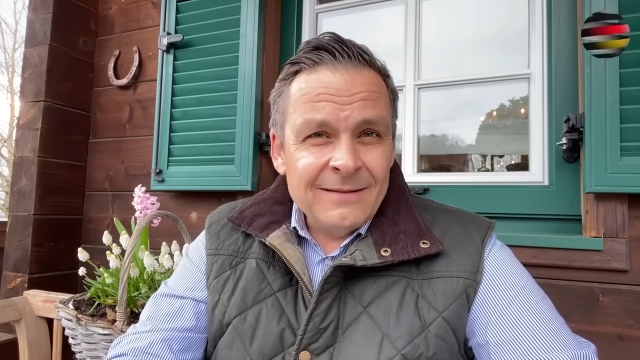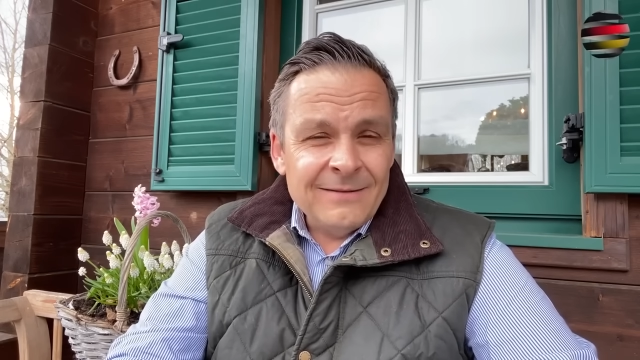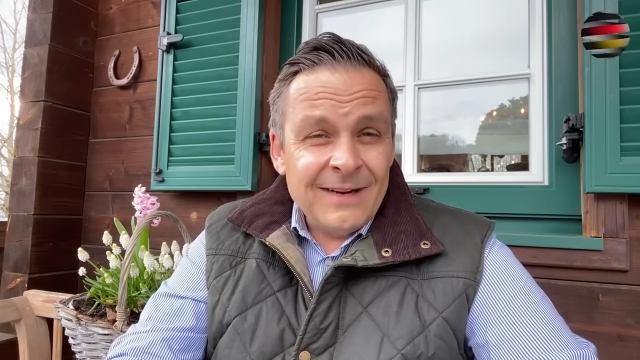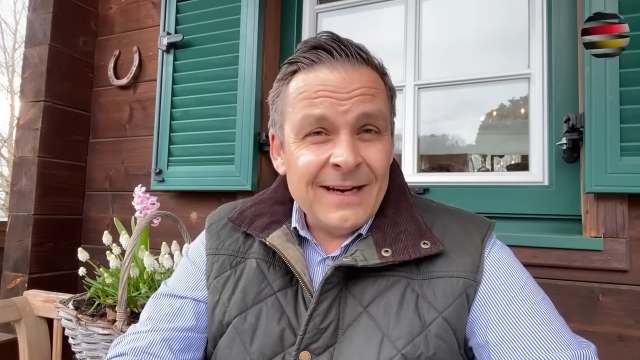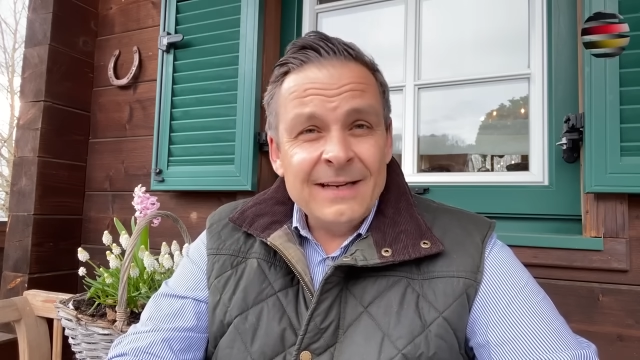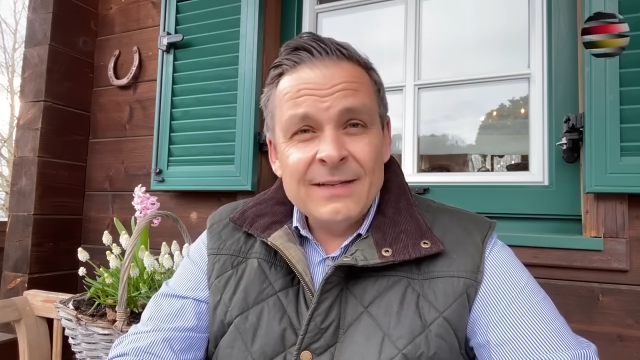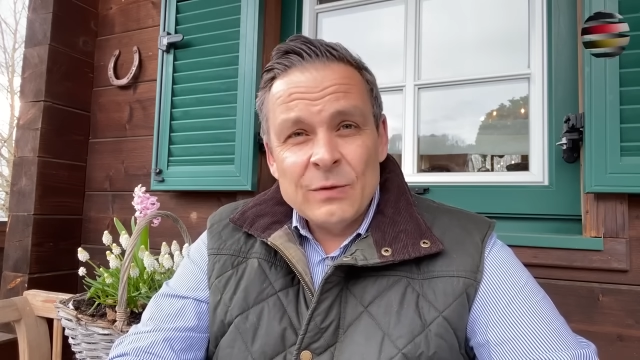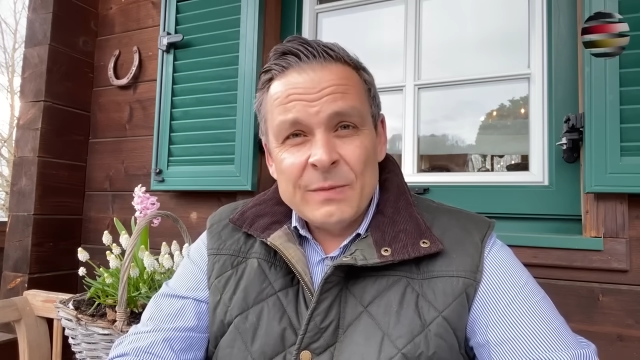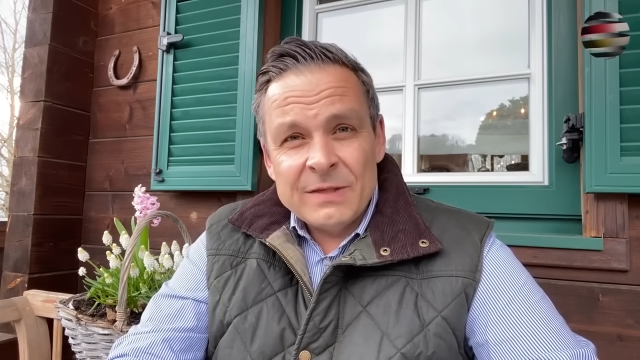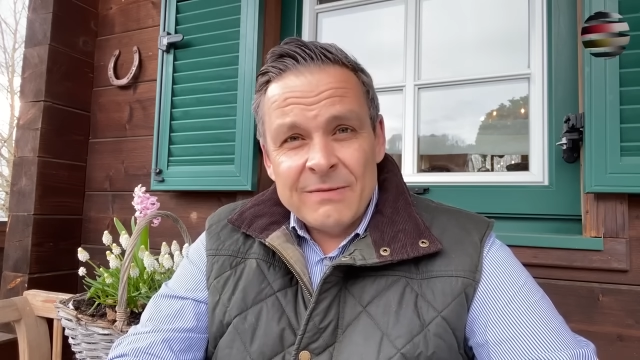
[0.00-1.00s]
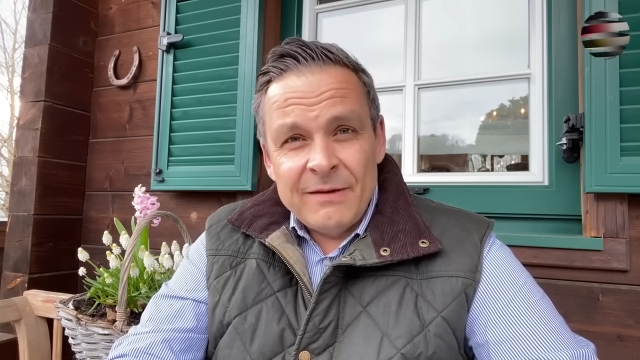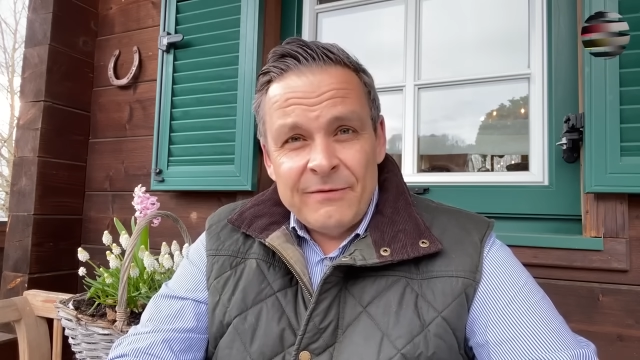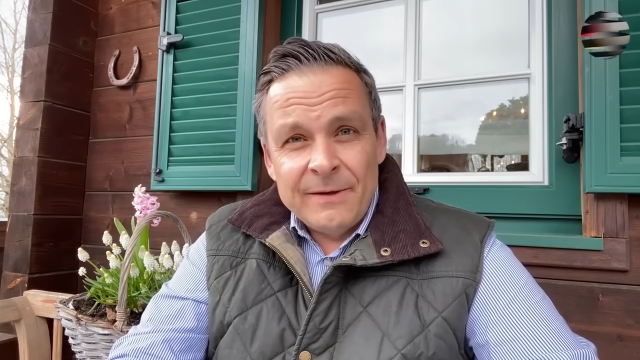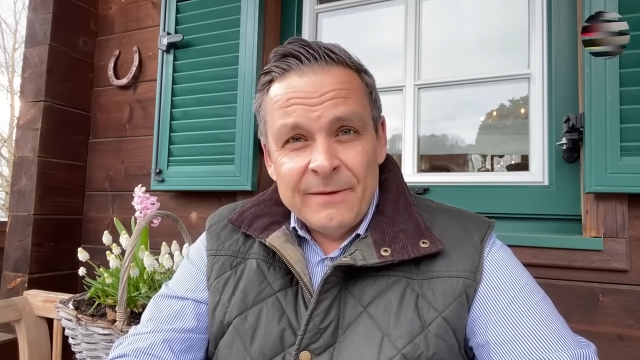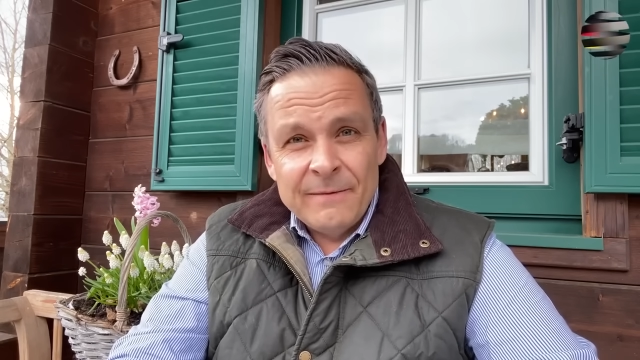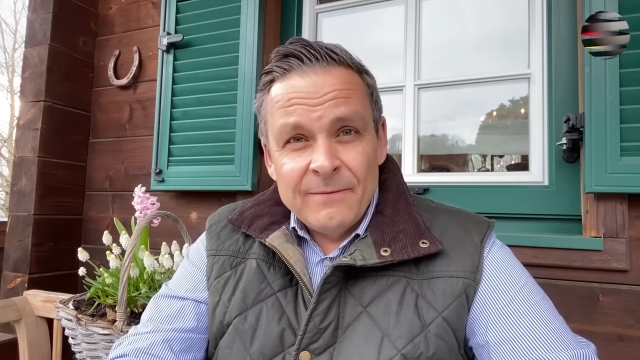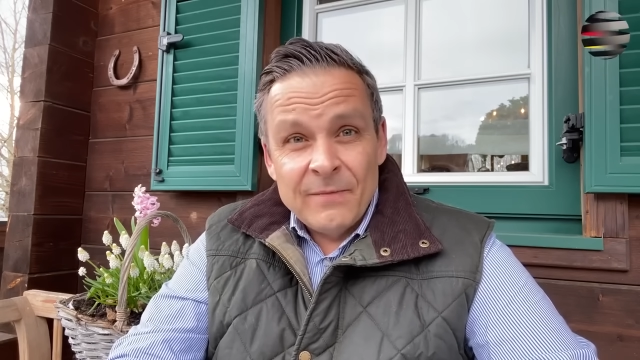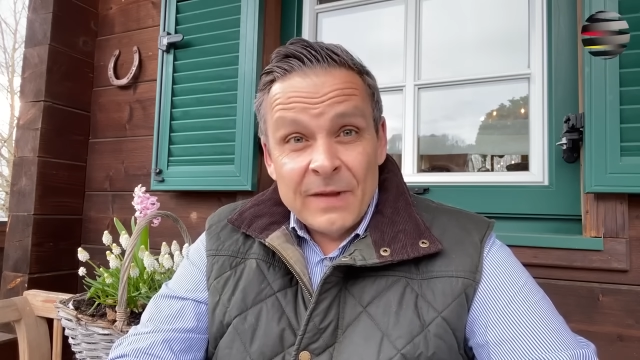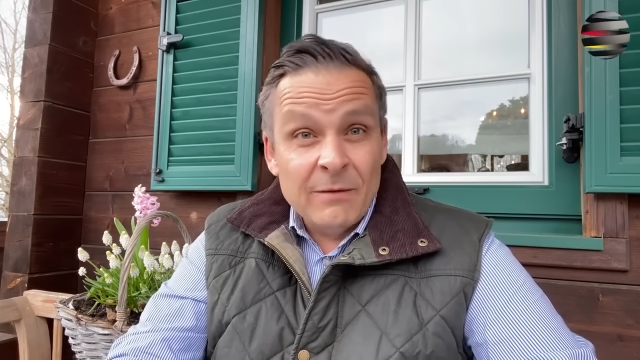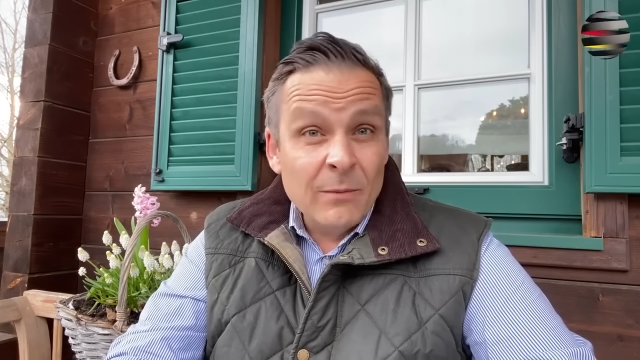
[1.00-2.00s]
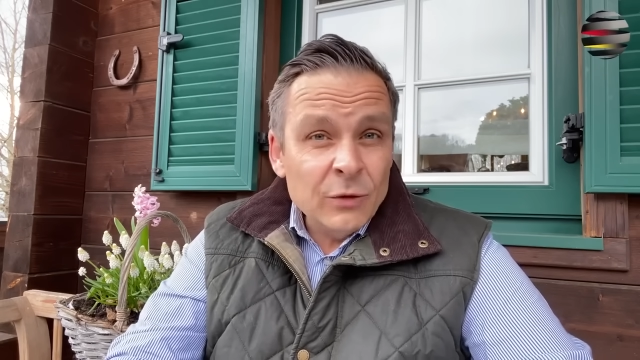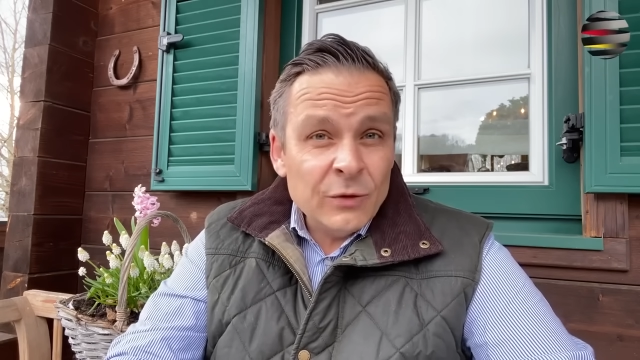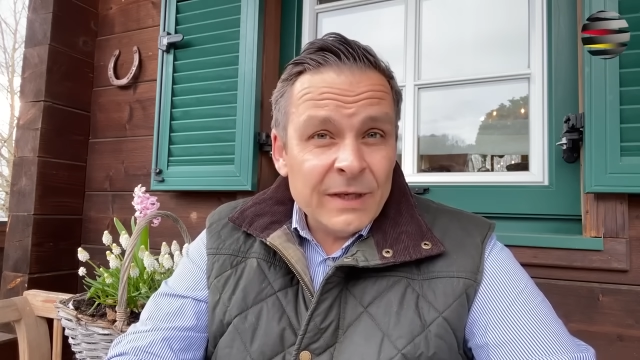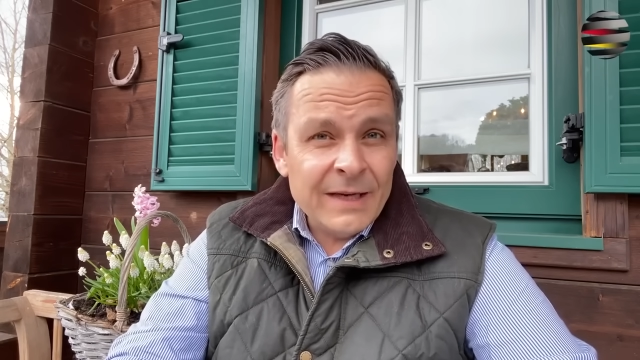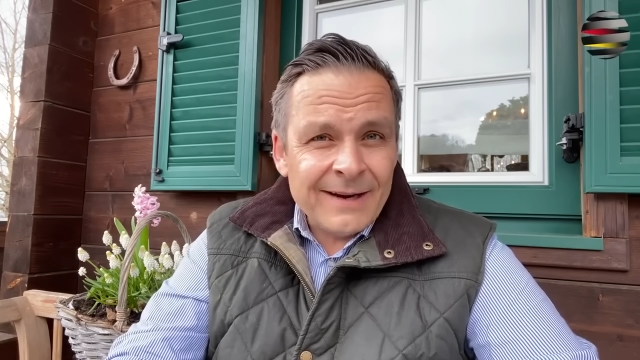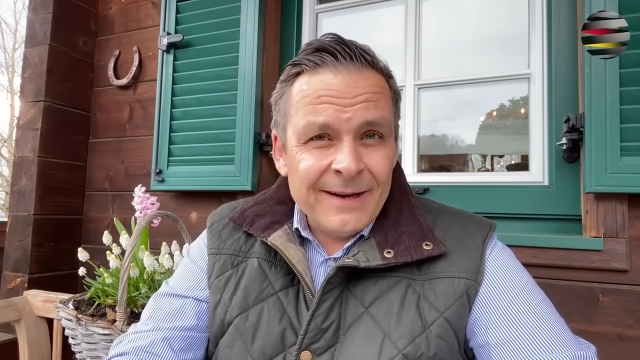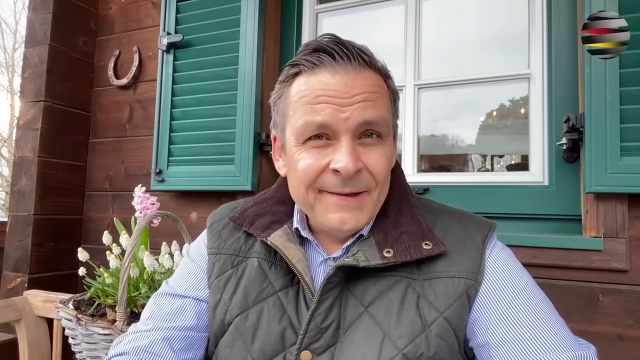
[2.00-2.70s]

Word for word: wage ich zu bezweifeln. Aber Mut und Ehre